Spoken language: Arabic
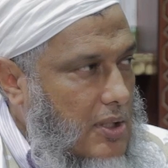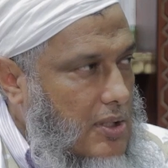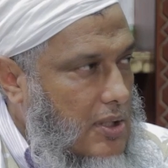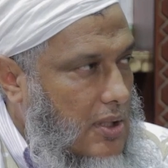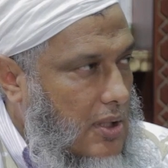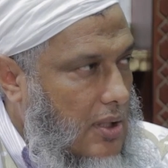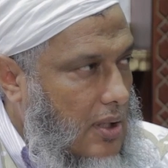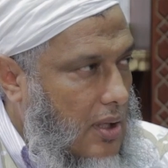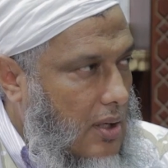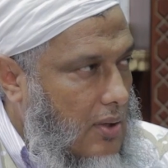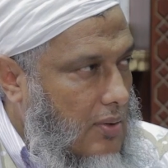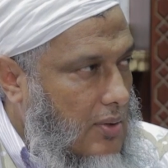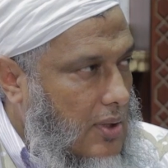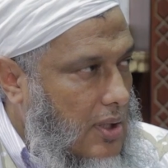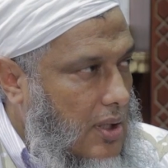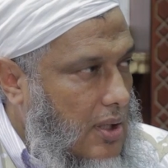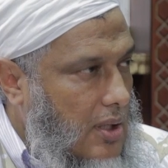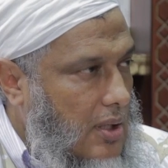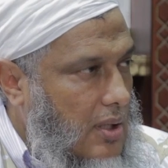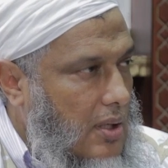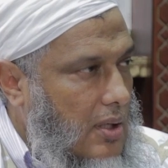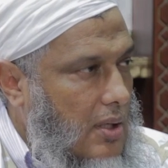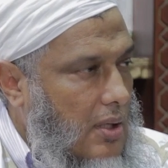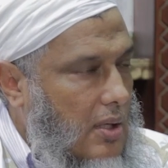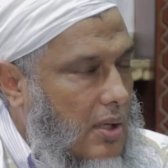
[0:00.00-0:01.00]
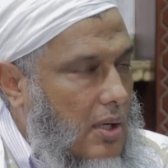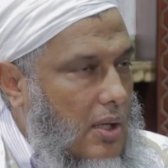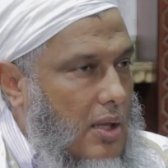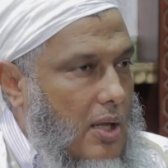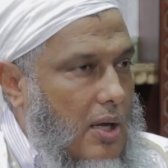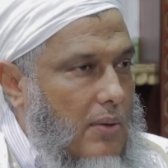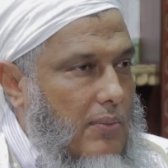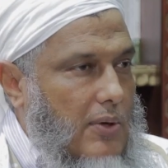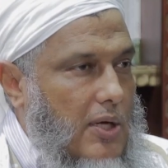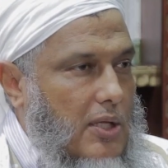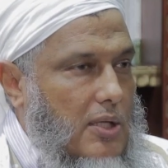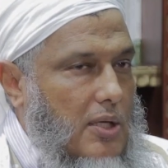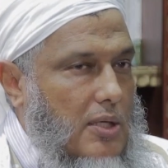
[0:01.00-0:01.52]
النسل لقوله
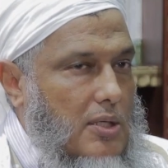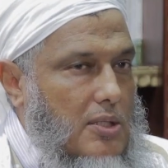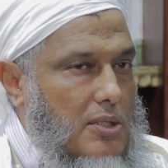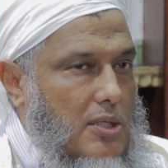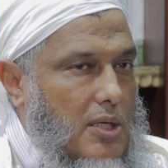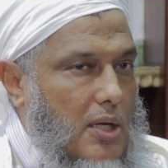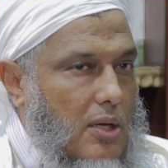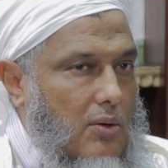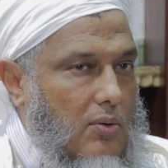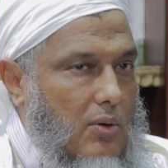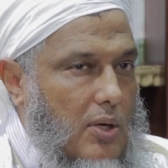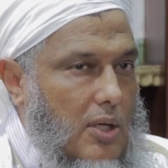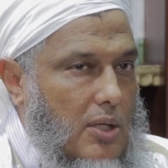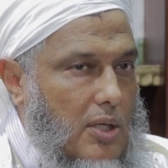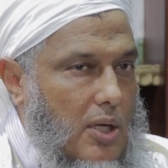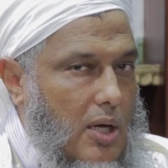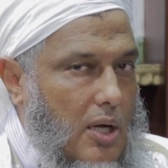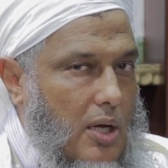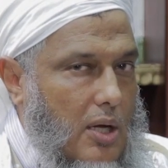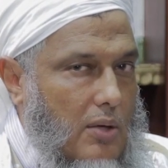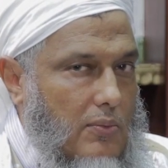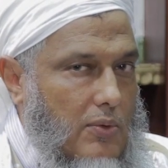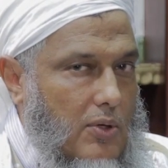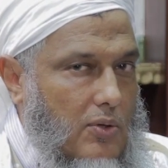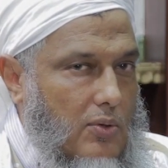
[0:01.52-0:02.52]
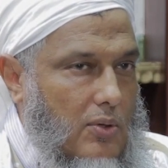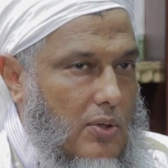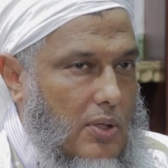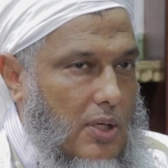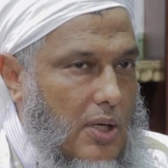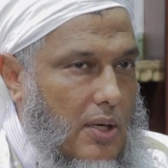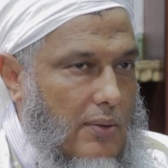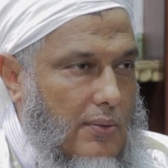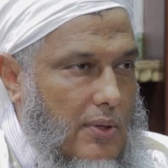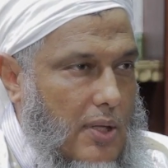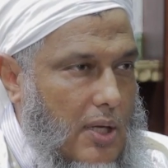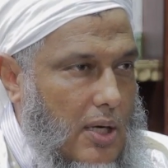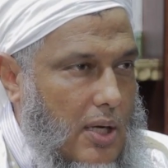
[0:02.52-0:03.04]
إذا مات الإنسان انقطع عمله
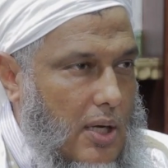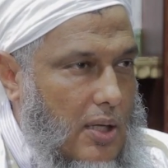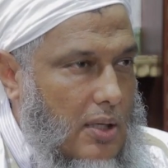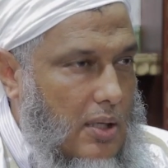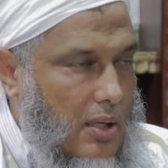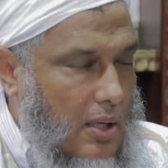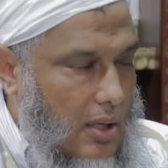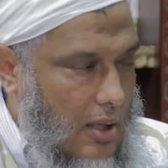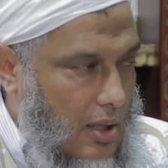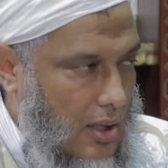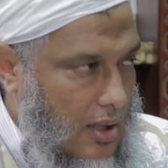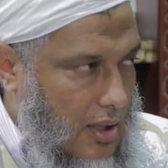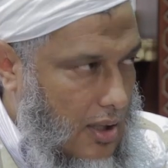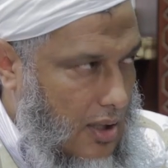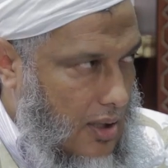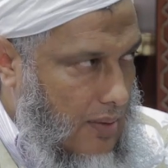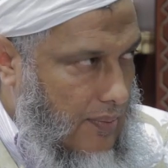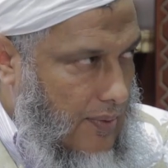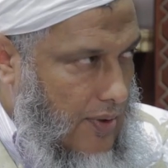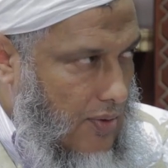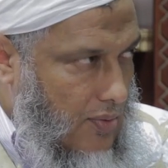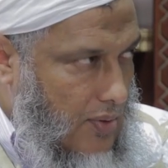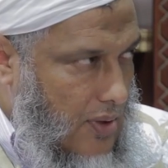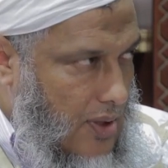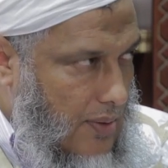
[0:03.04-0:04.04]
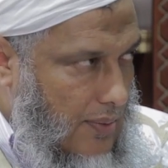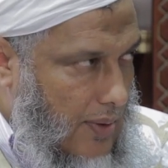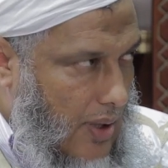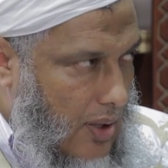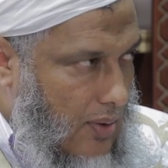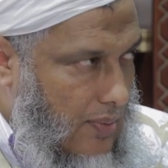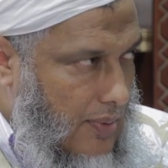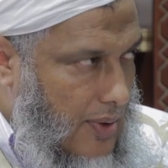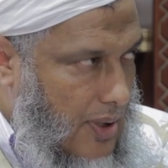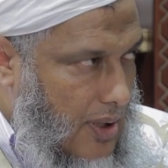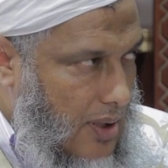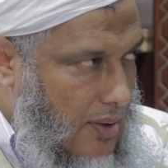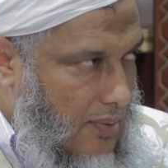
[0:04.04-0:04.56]
إلا من ثلاث علم
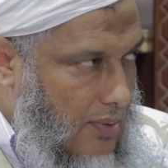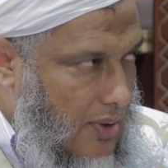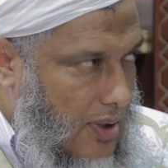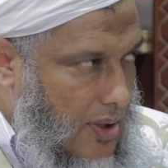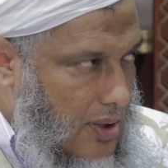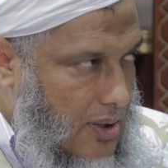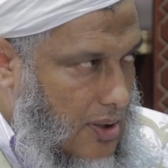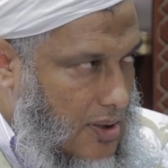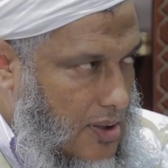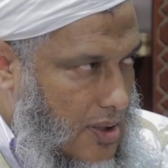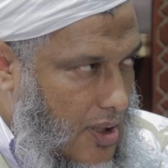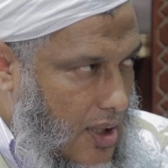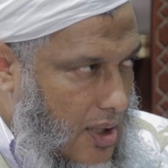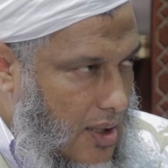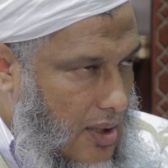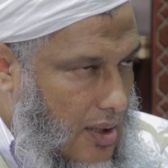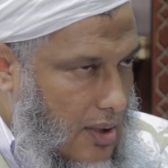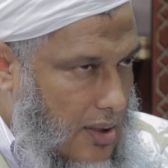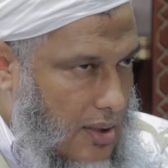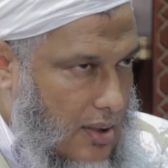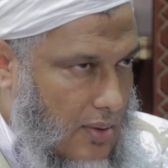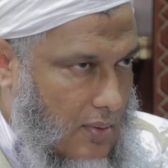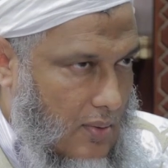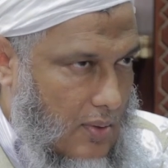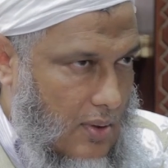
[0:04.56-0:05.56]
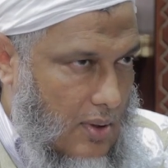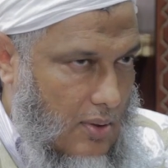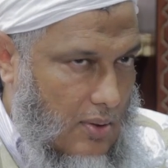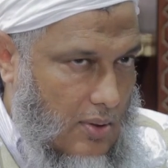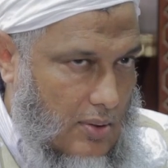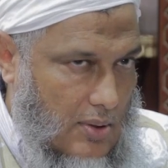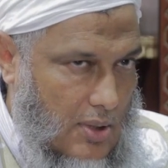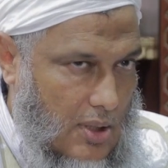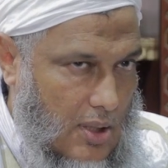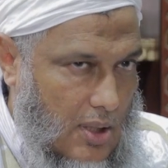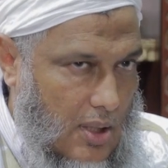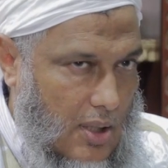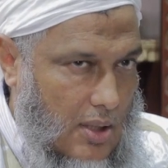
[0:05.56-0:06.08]
ينتفع به ولد صالح يدعو
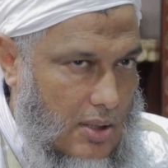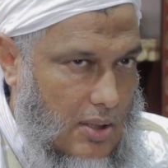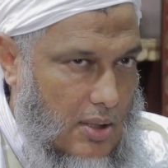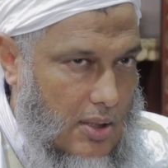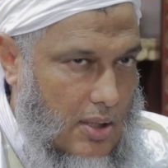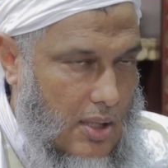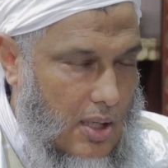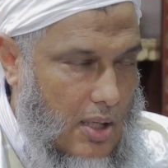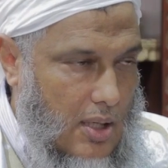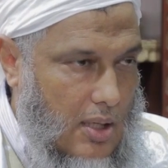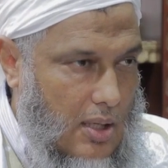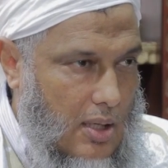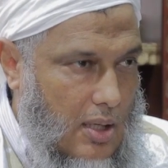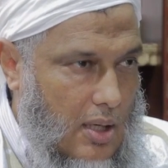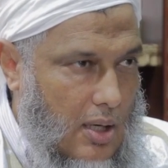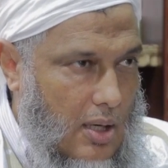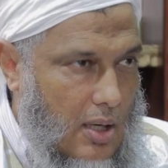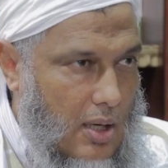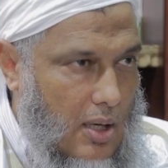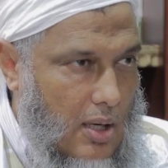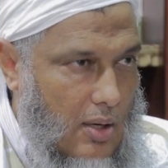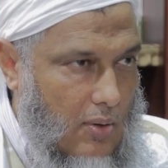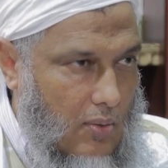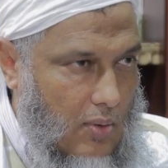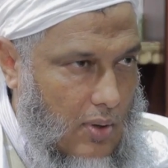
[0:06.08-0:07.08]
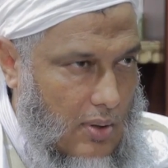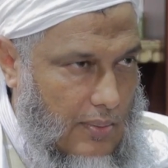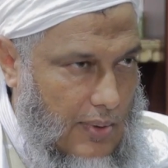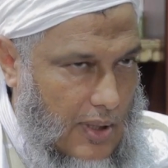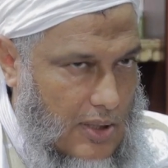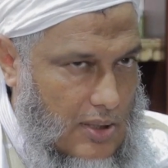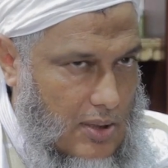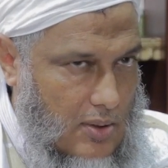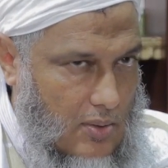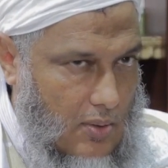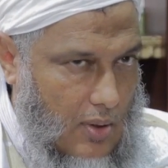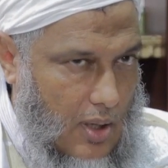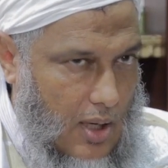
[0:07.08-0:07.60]
له صدقة جارية
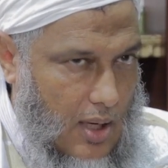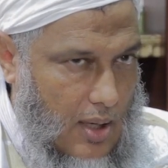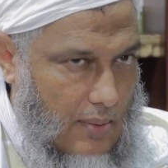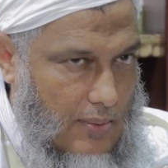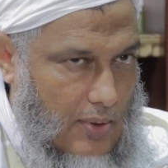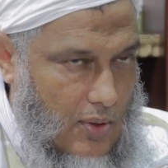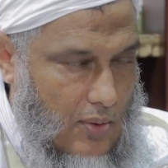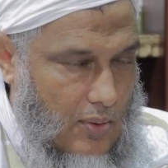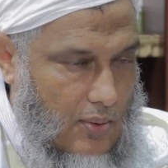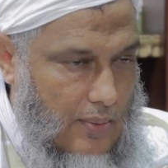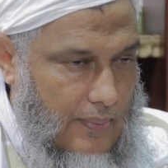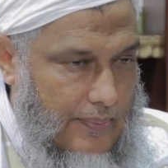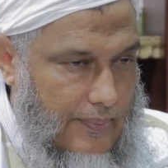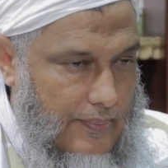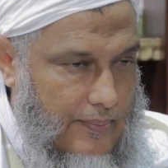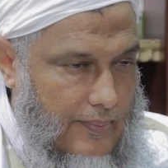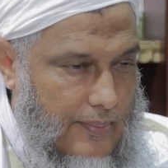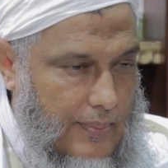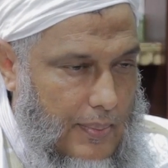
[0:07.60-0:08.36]
والمقصد الرابع